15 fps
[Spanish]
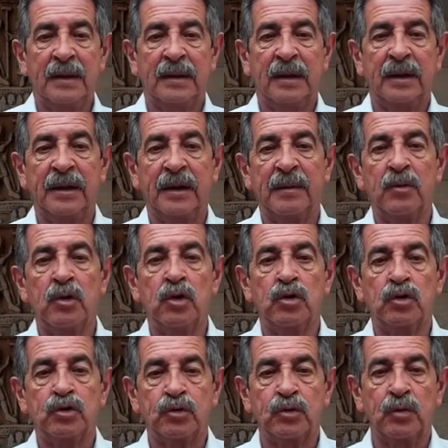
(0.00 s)

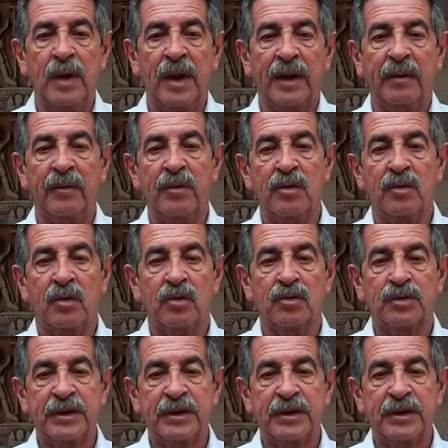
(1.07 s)
tendremos una reunión con los